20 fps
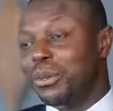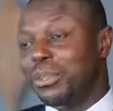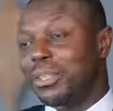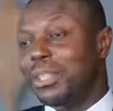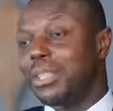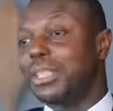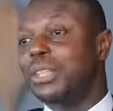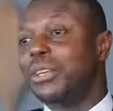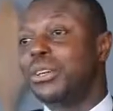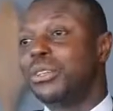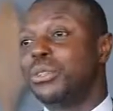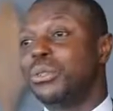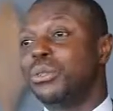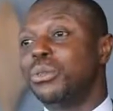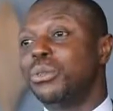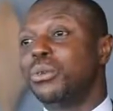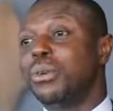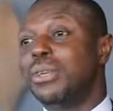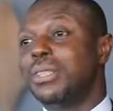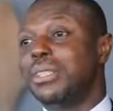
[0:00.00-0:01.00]
On est leader sur
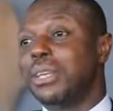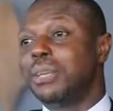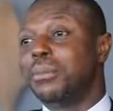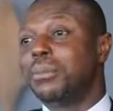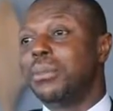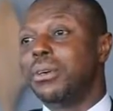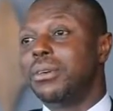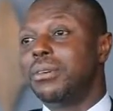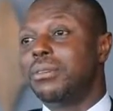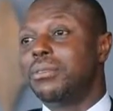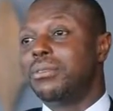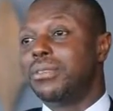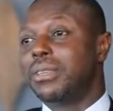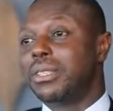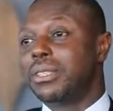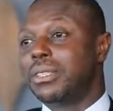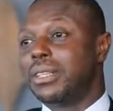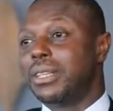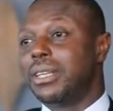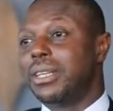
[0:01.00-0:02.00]
nos trois segments
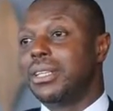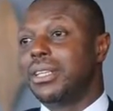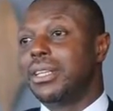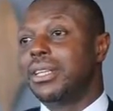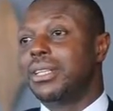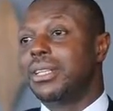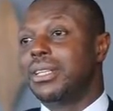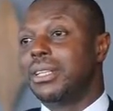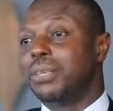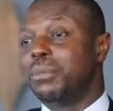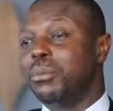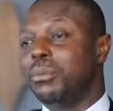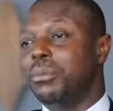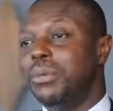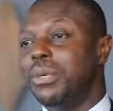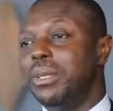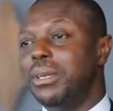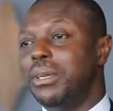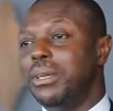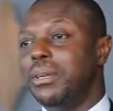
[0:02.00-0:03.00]
fixe, internet et
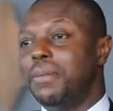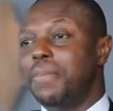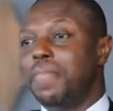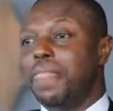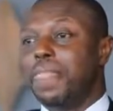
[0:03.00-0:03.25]
mobile,